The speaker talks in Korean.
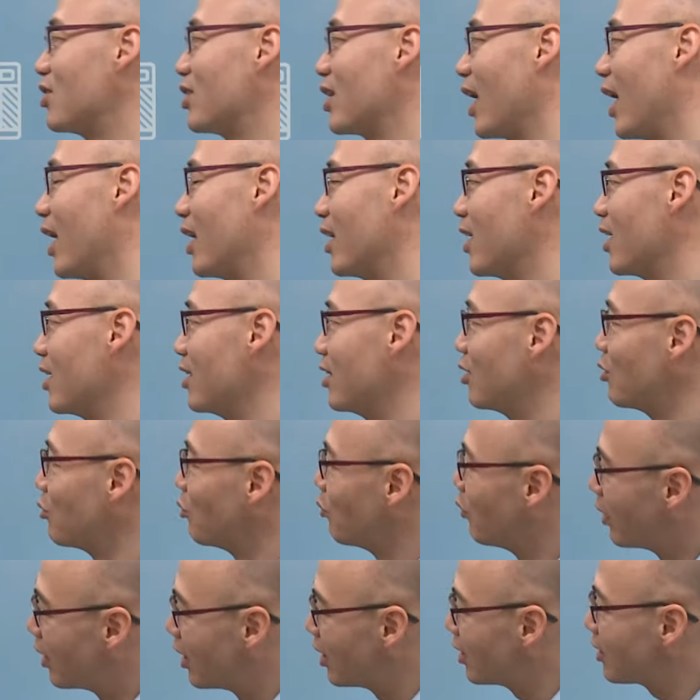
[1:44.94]
이렇게 안 하는데
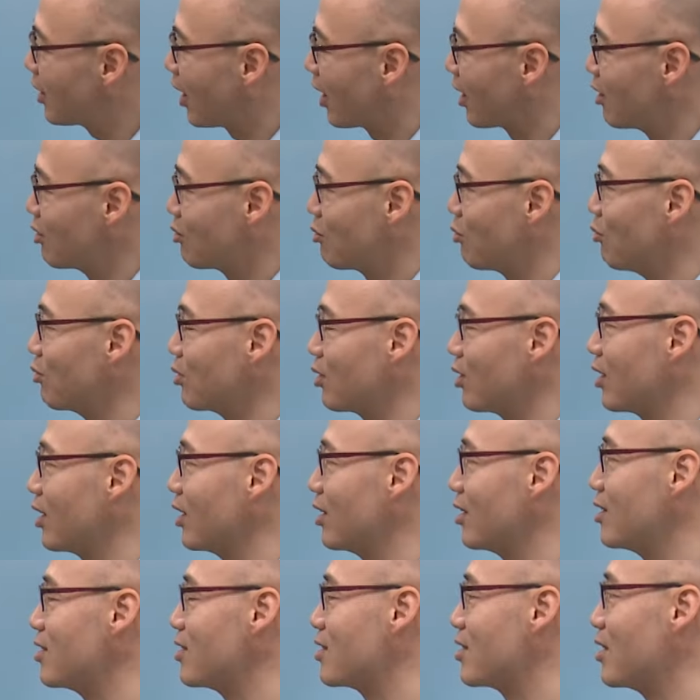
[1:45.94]
왜 나를
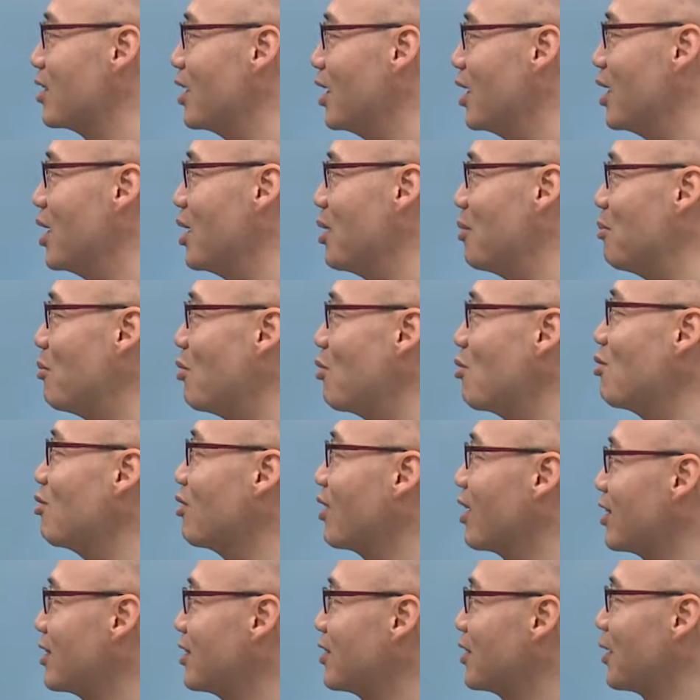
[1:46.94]
공격했는지
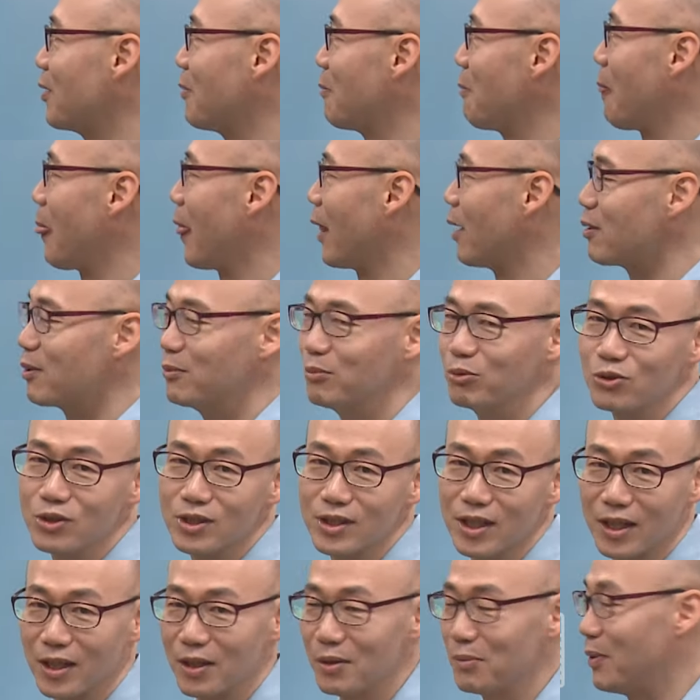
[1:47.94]
모르겠어요. 예,
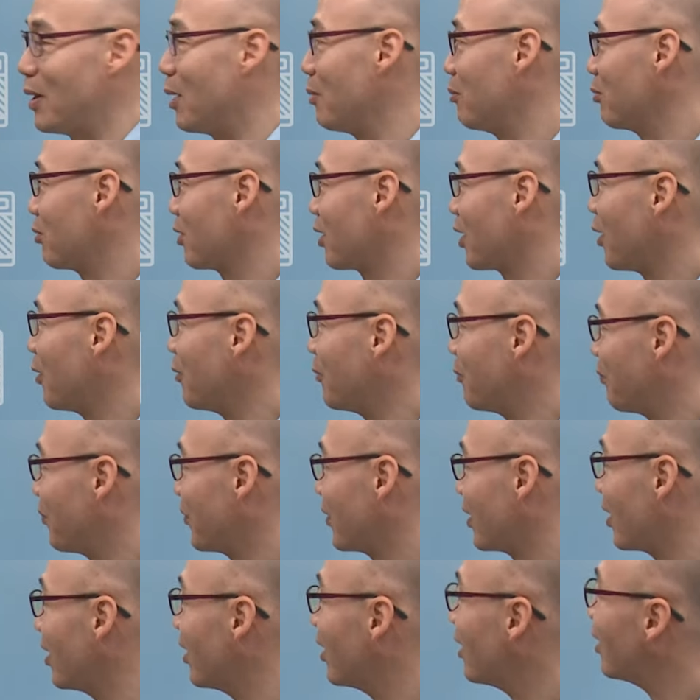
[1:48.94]
문장을 봐볼게요.
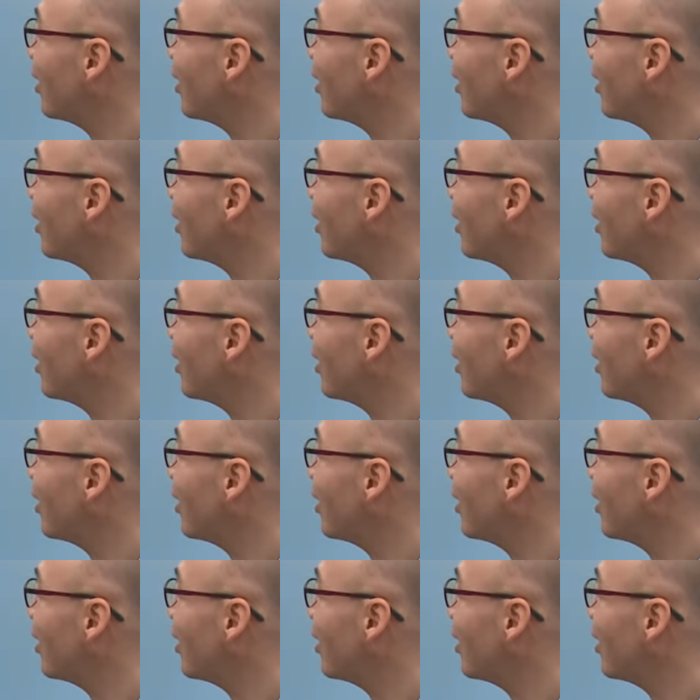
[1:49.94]
음.